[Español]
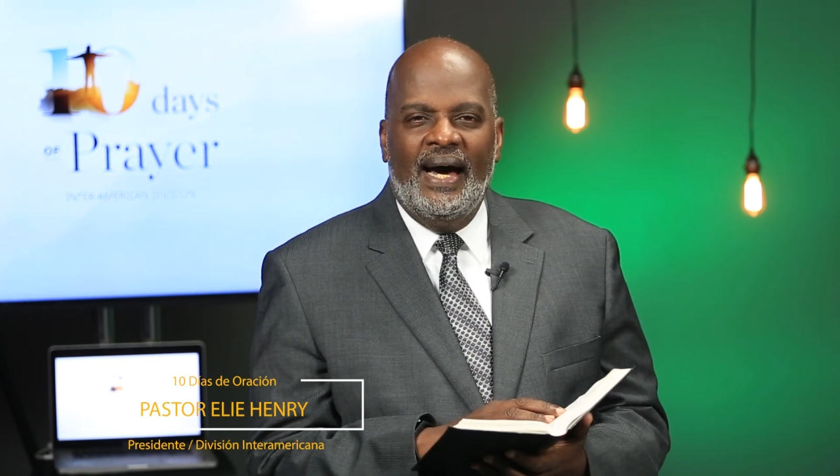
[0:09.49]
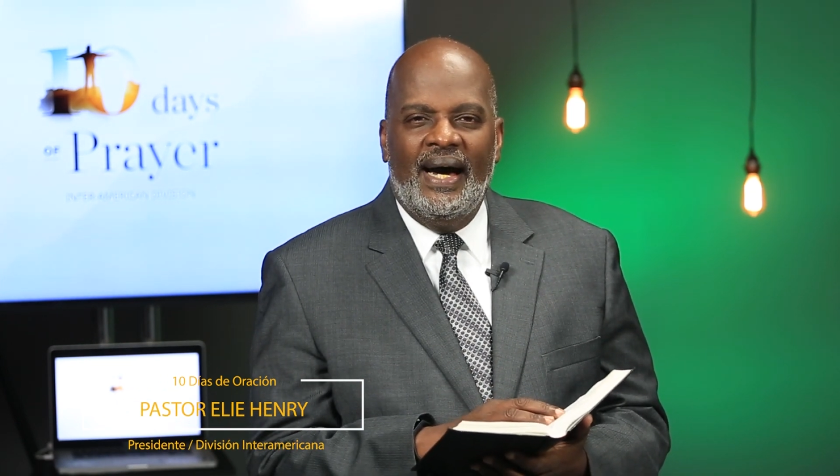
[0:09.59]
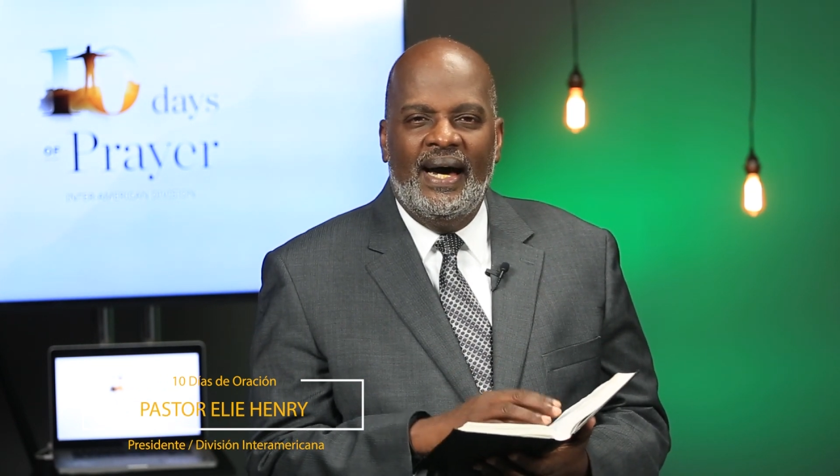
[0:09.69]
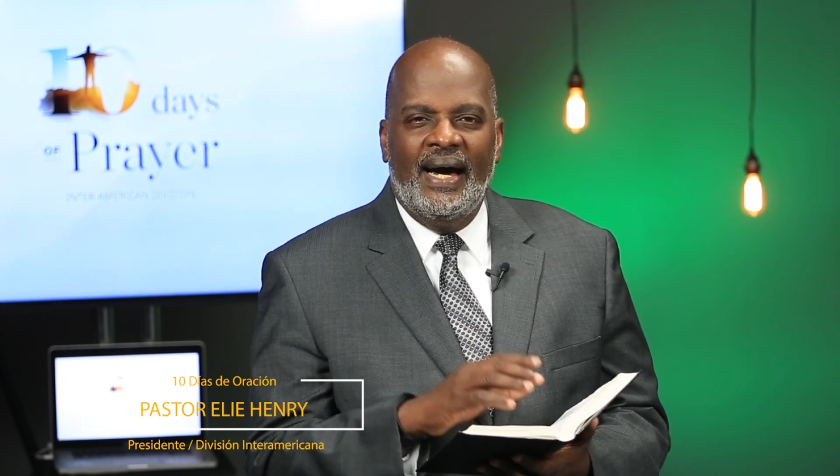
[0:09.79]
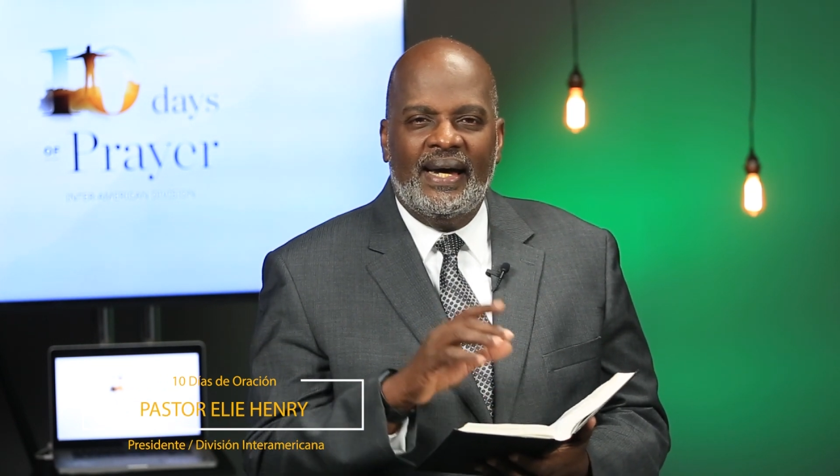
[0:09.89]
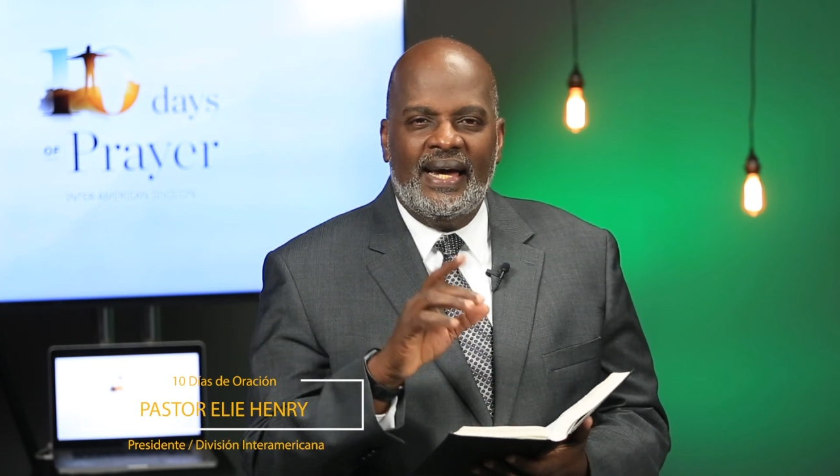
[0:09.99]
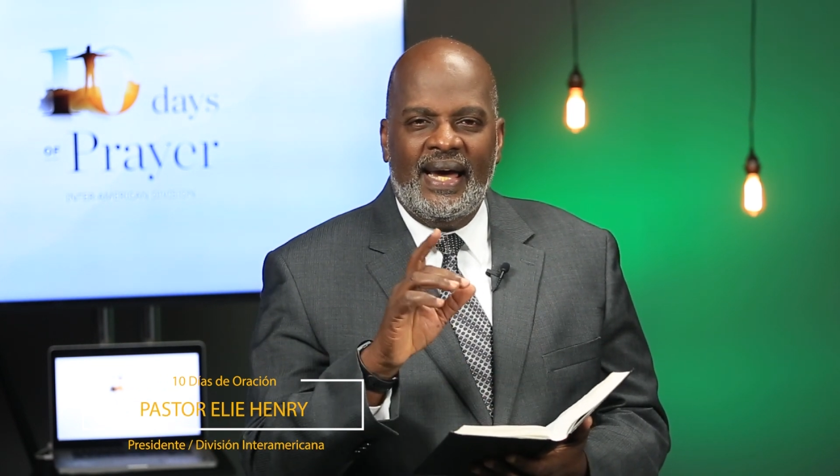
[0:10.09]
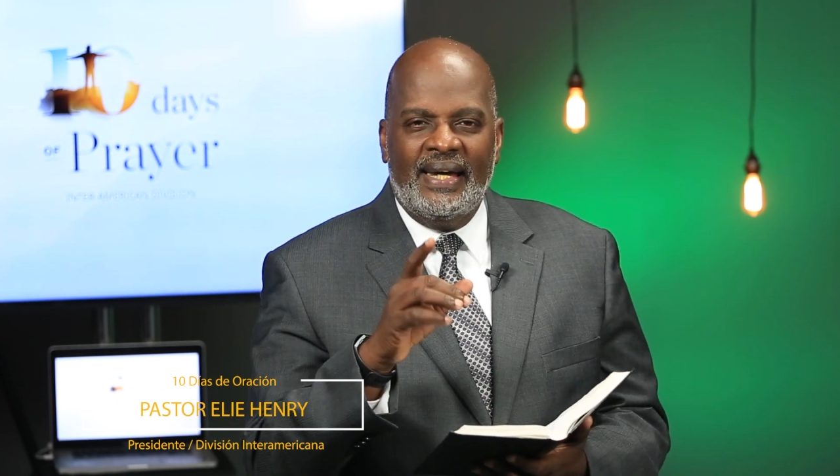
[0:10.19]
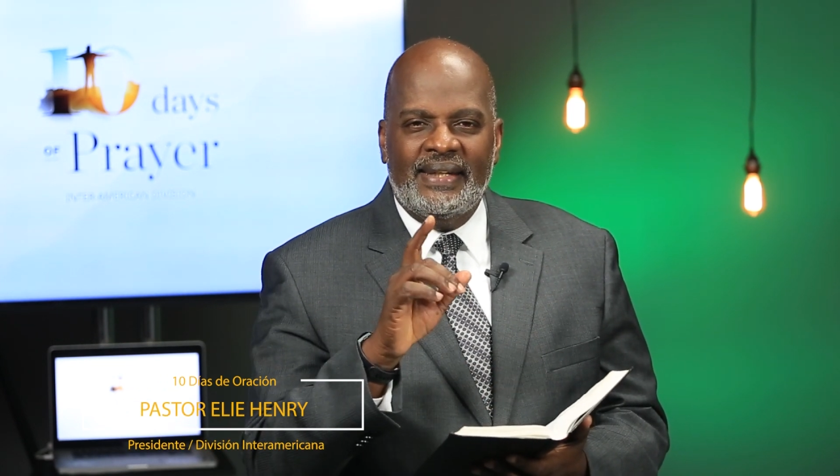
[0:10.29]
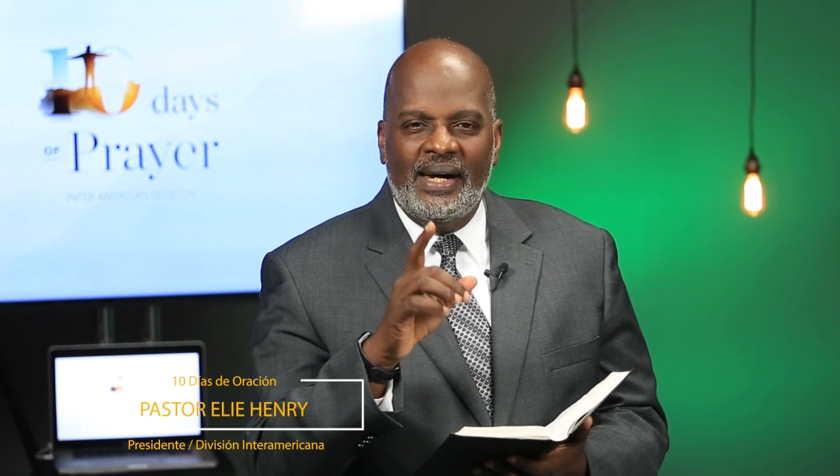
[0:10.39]
a
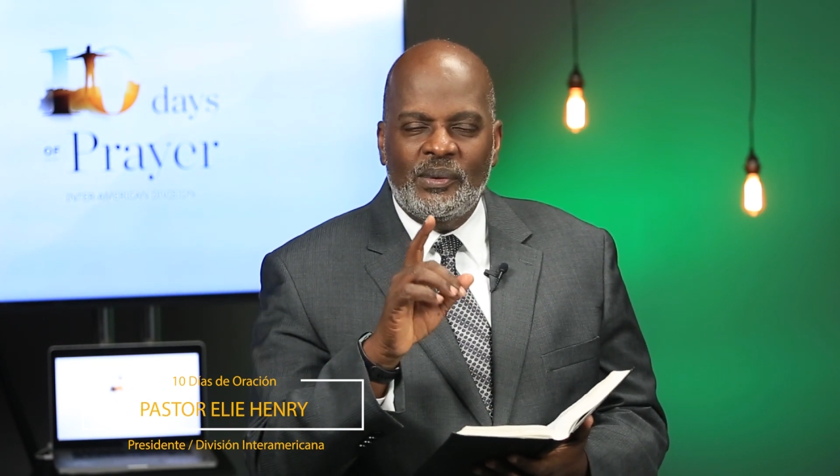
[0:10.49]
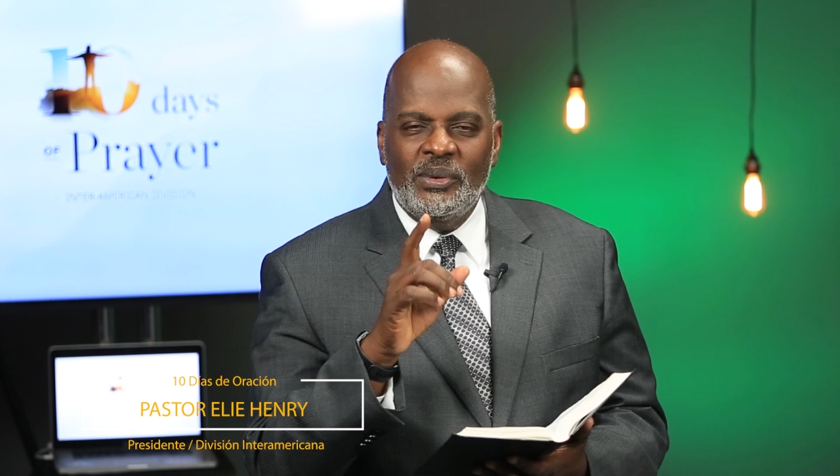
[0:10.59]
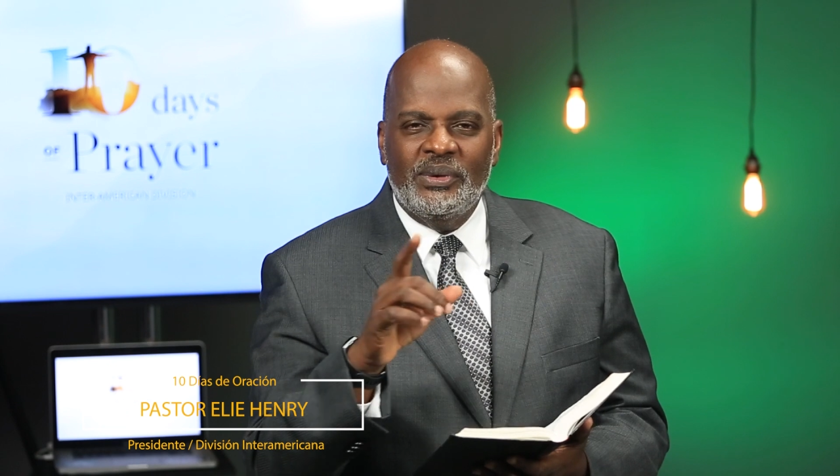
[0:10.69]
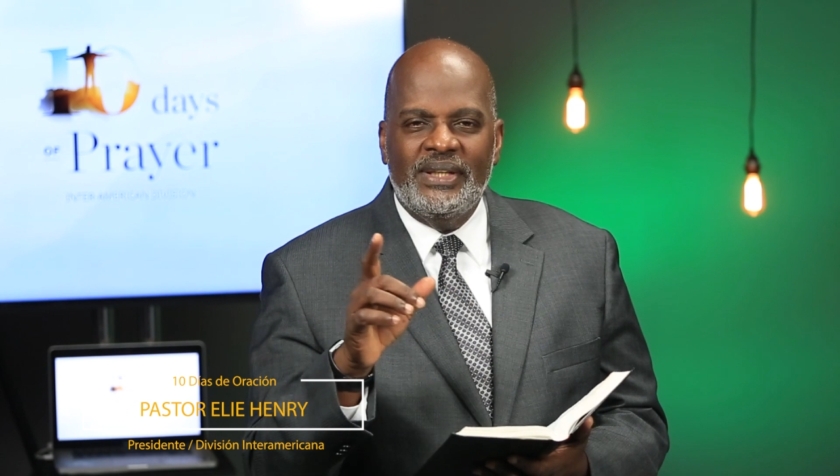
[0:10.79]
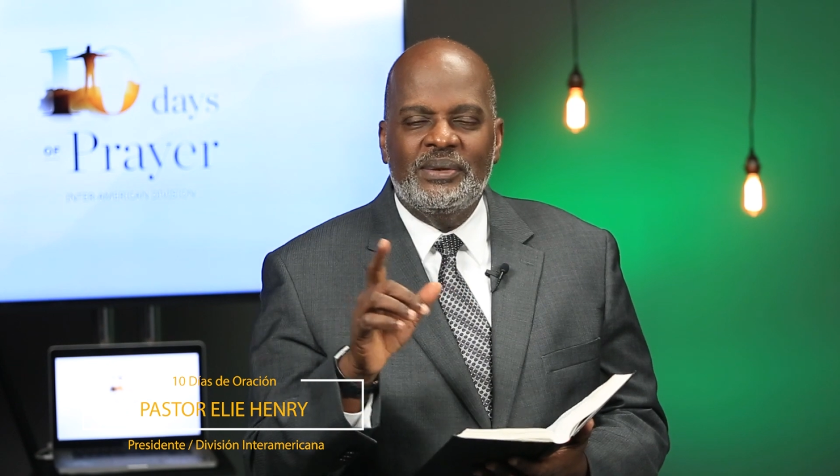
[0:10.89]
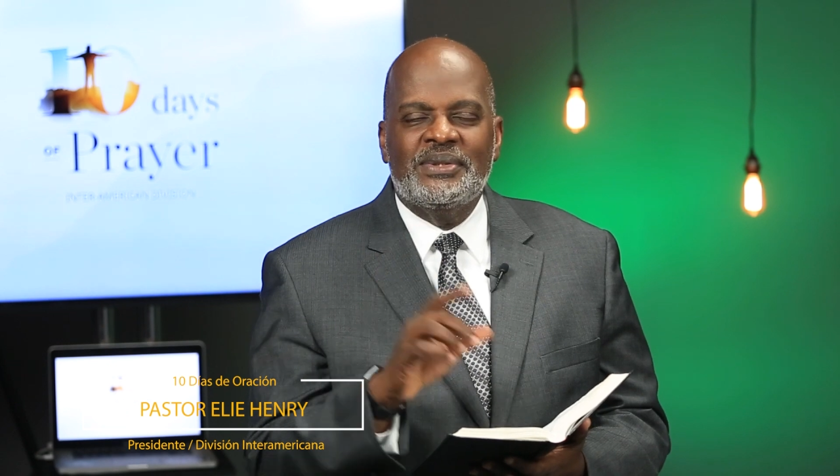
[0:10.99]
cada uno de